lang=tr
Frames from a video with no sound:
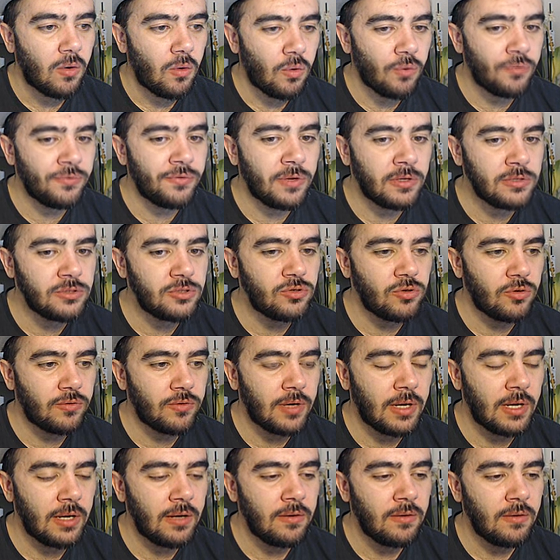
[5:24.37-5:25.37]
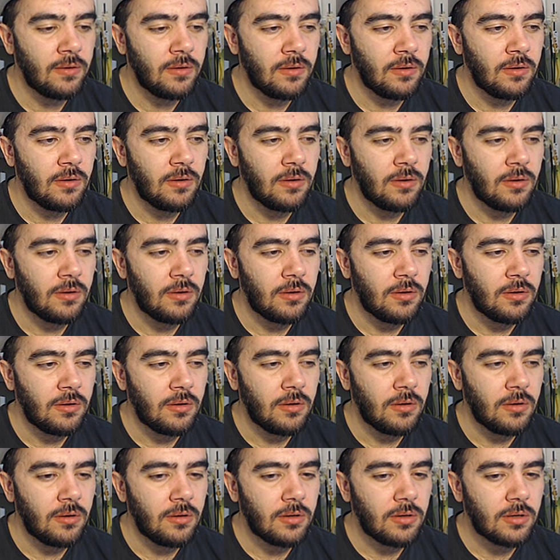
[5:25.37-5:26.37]
Ondan sonra
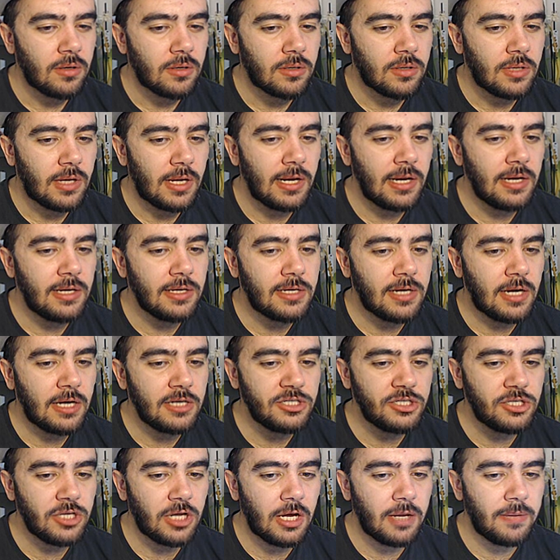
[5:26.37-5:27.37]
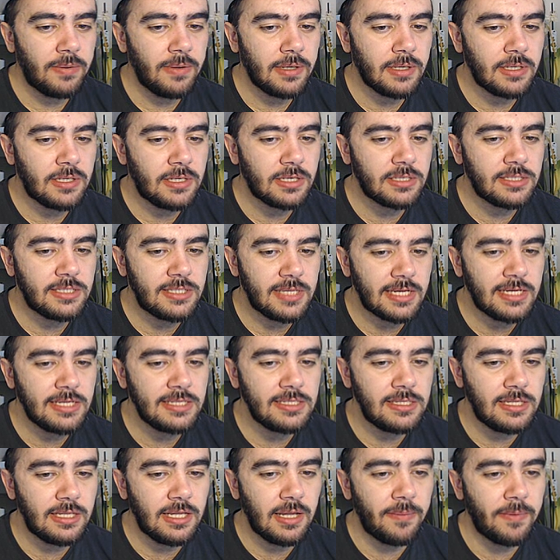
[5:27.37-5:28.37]
Dali Ali kaçtı abi?
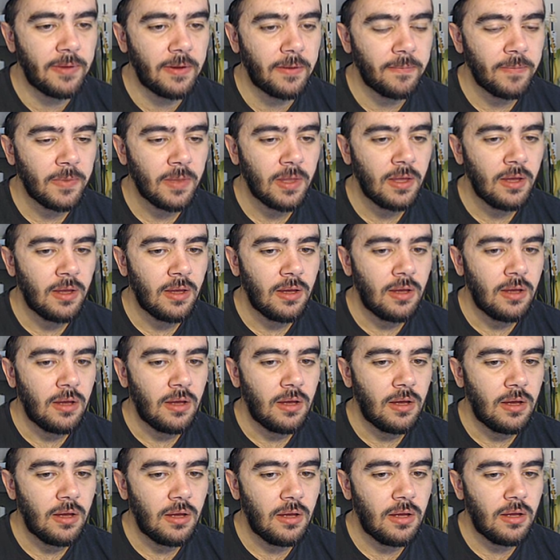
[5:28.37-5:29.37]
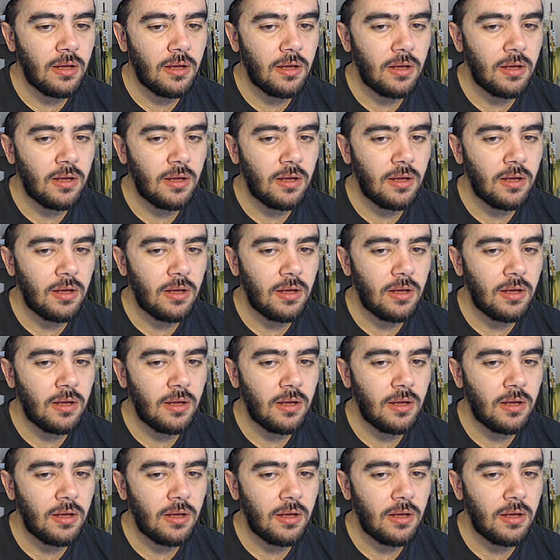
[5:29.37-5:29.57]
48'di değil mi? Ee,